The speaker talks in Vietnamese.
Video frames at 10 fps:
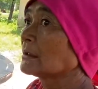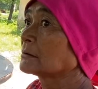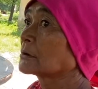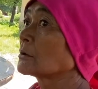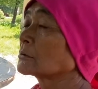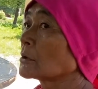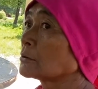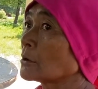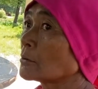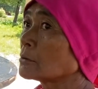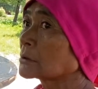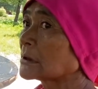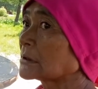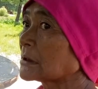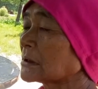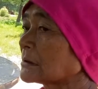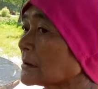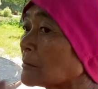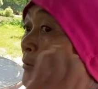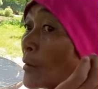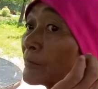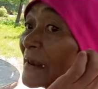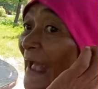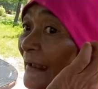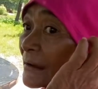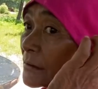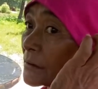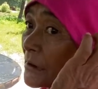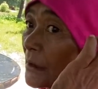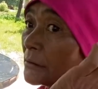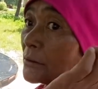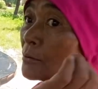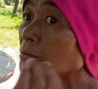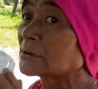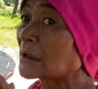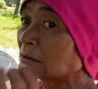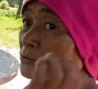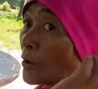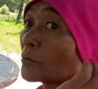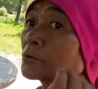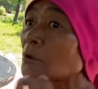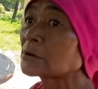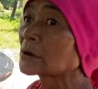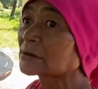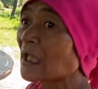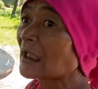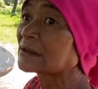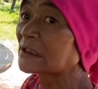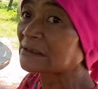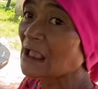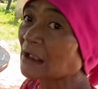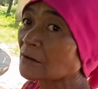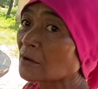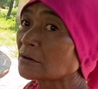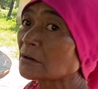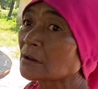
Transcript: nó nó lũ cái cái bom đạn là lũ là nó nó điếc tai về nhà đó